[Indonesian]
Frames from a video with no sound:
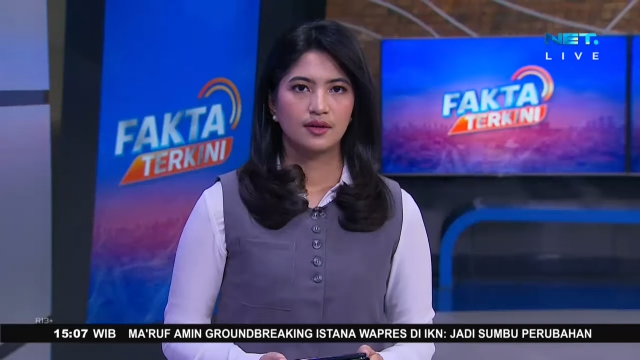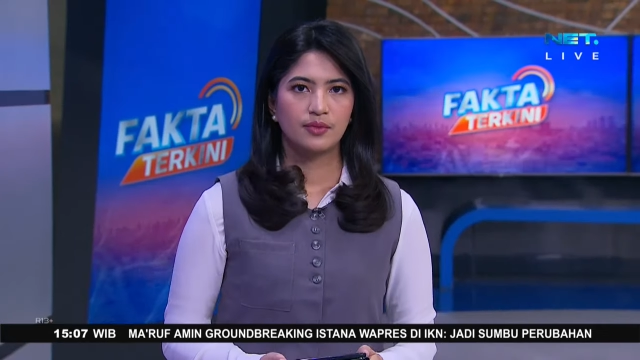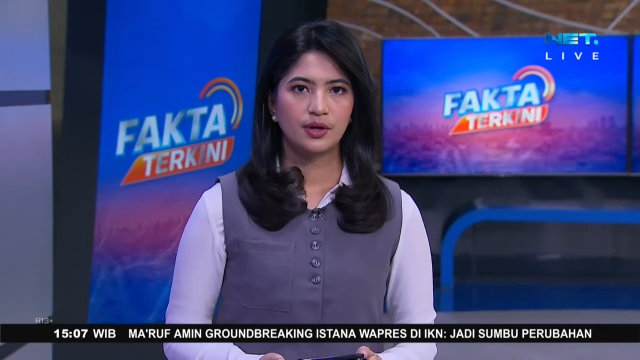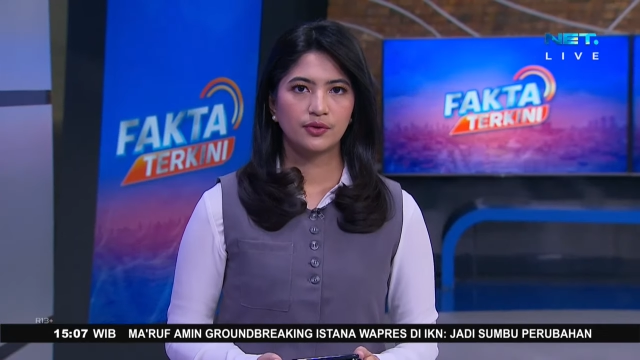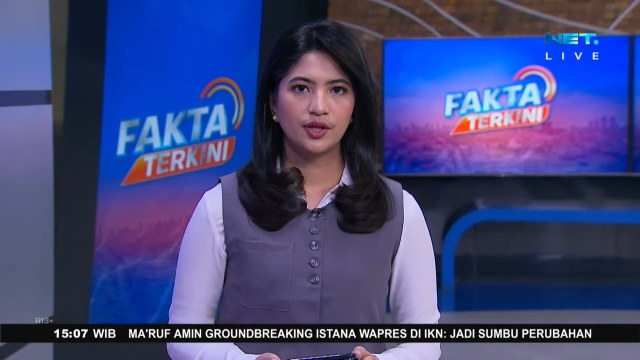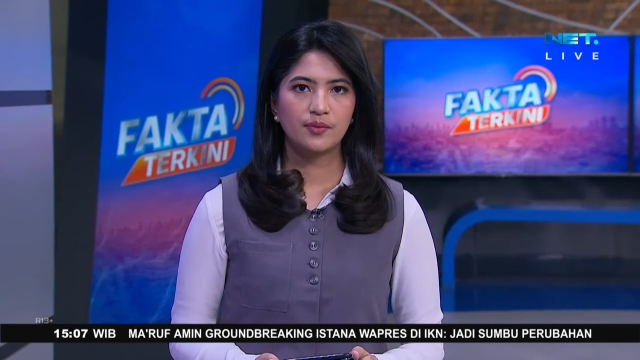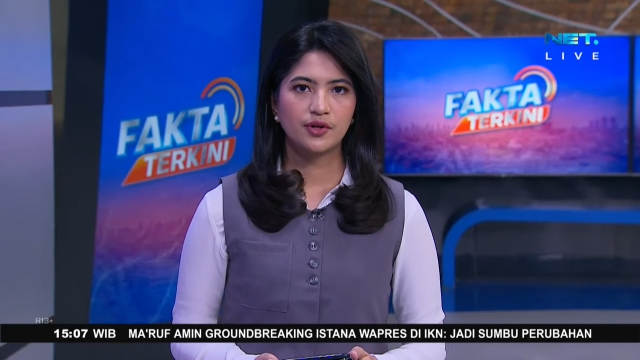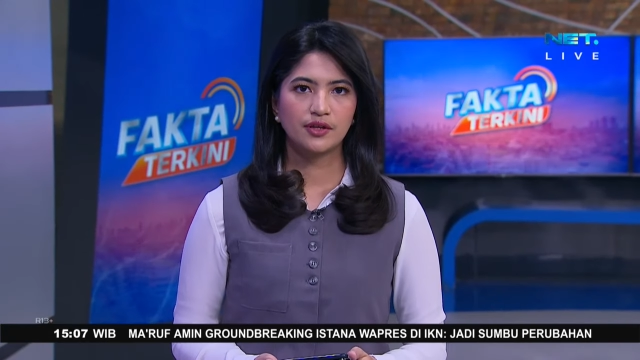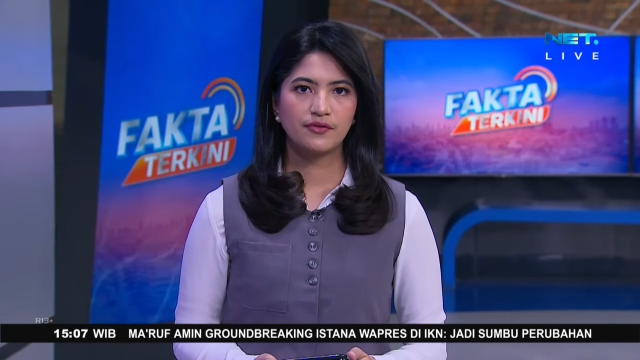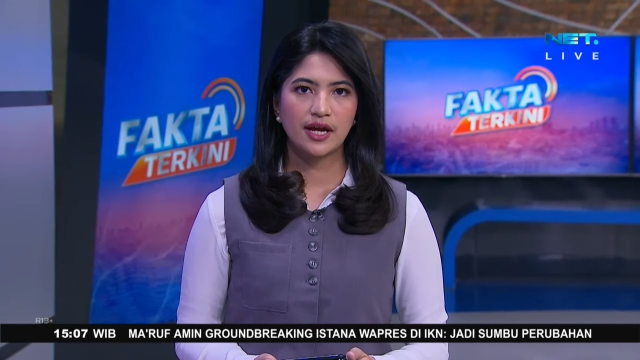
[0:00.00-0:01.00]
Berikutnya
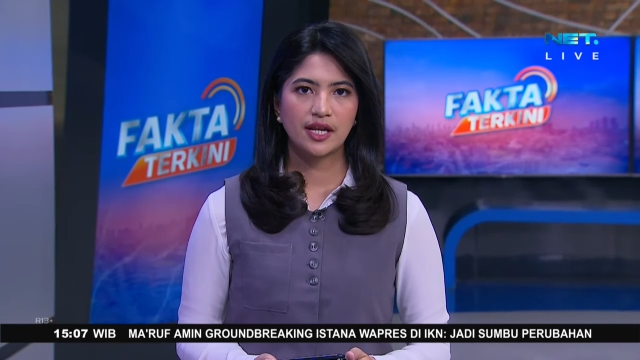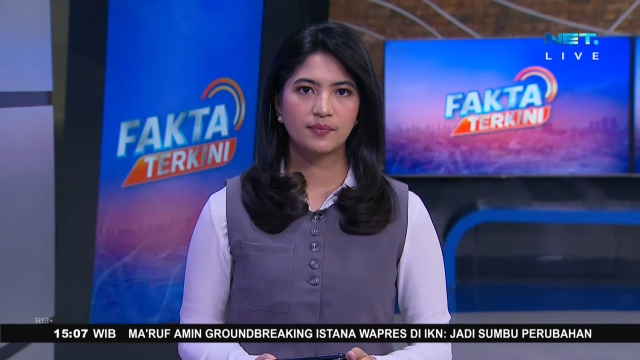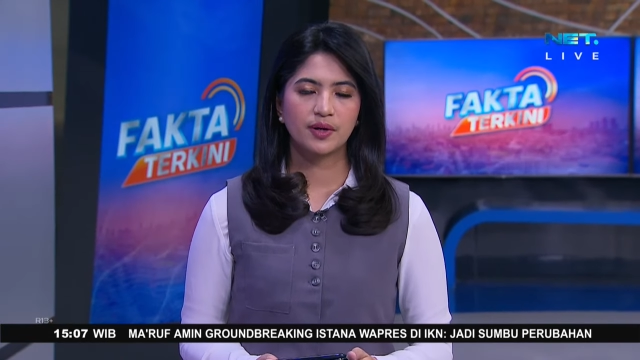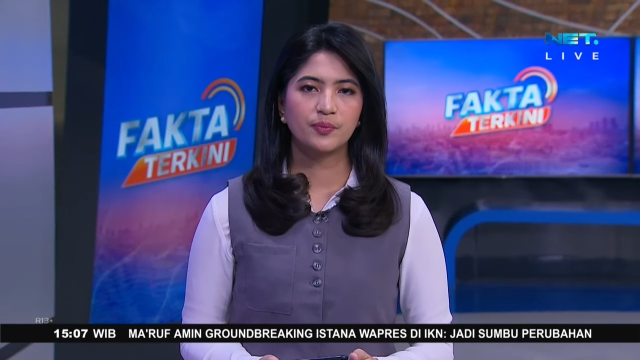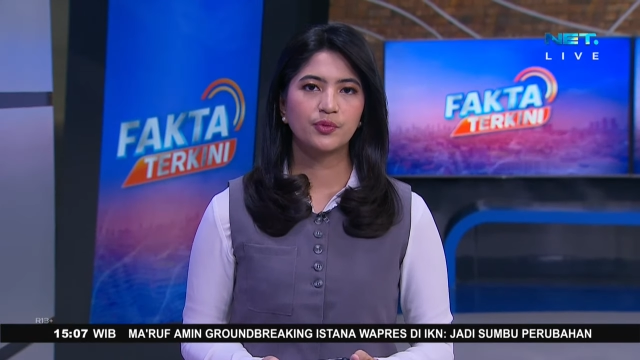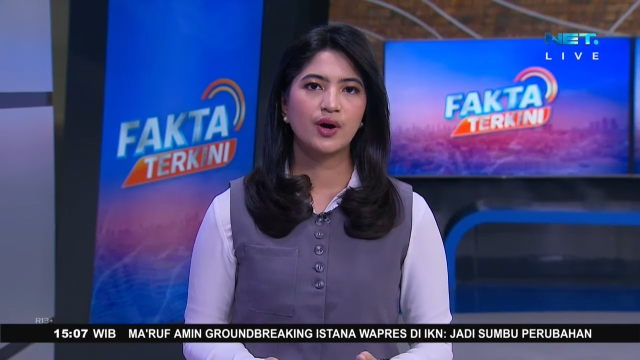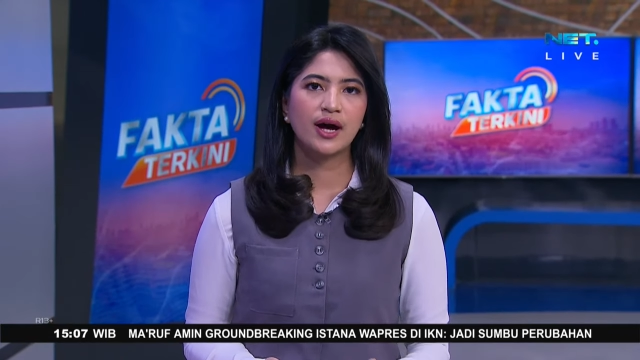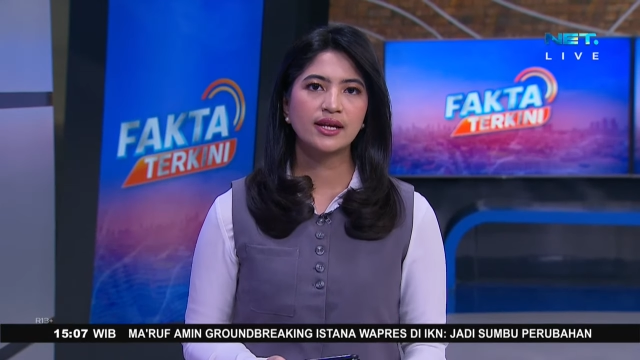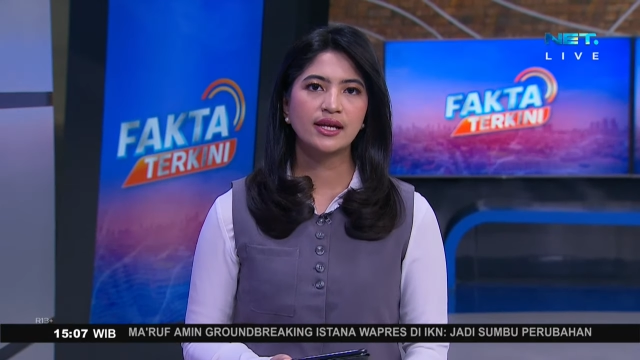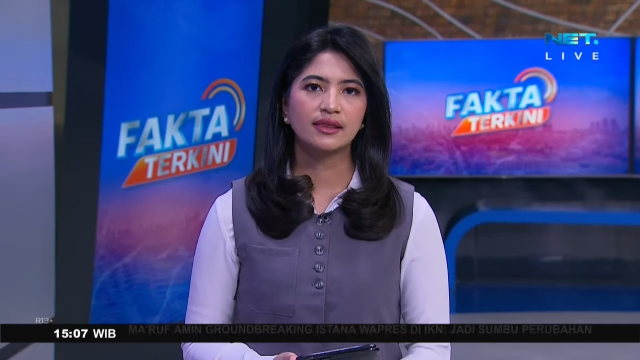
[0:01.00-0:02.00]
motif adik
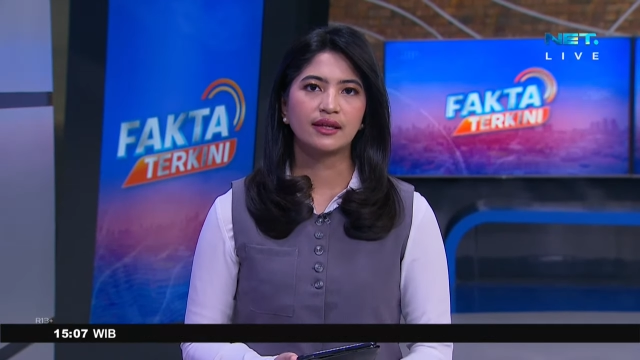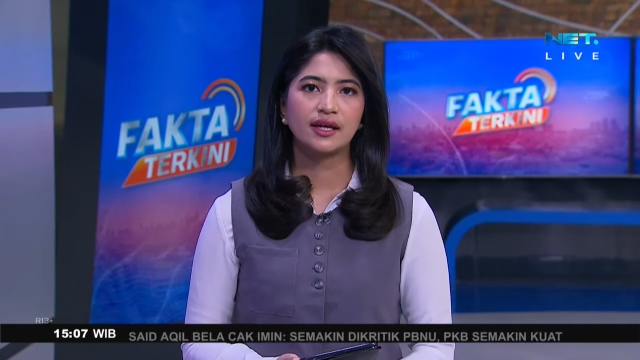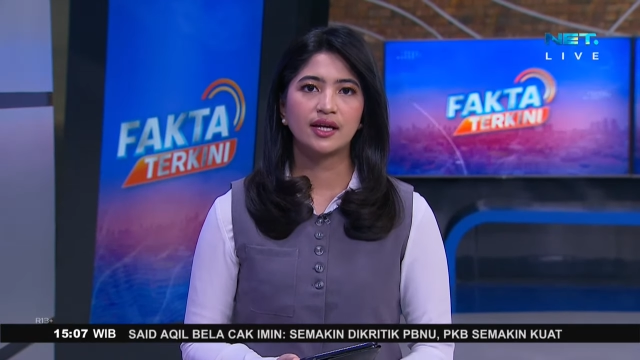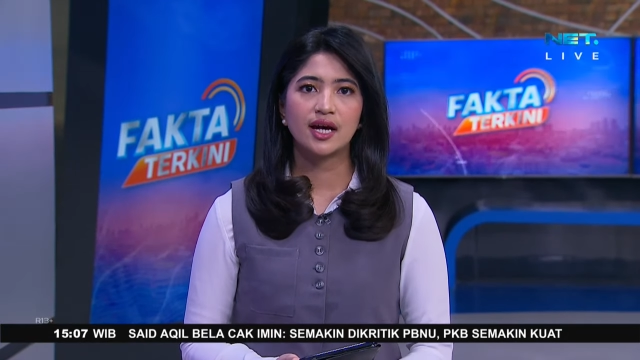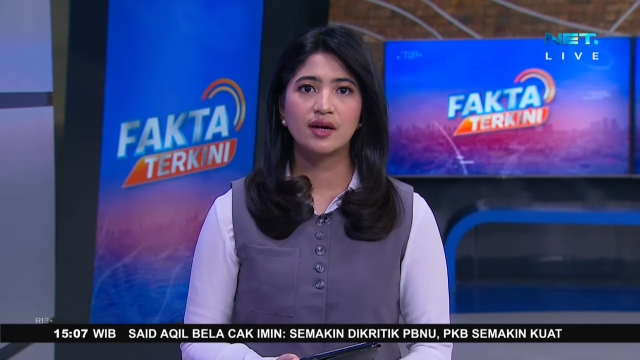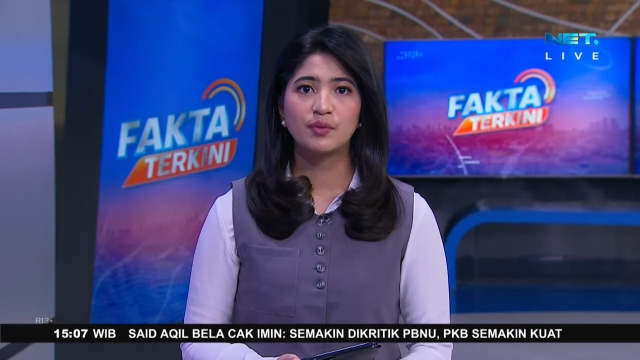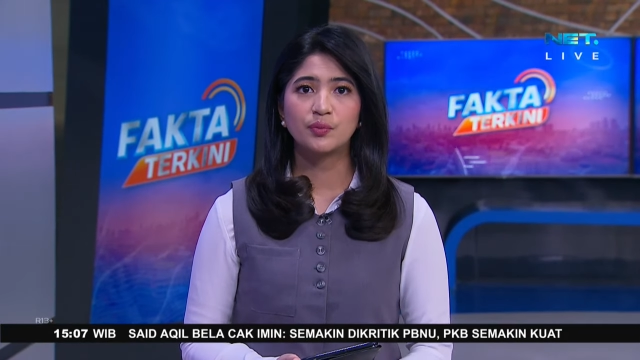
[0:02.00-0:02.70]
perempuan yang tega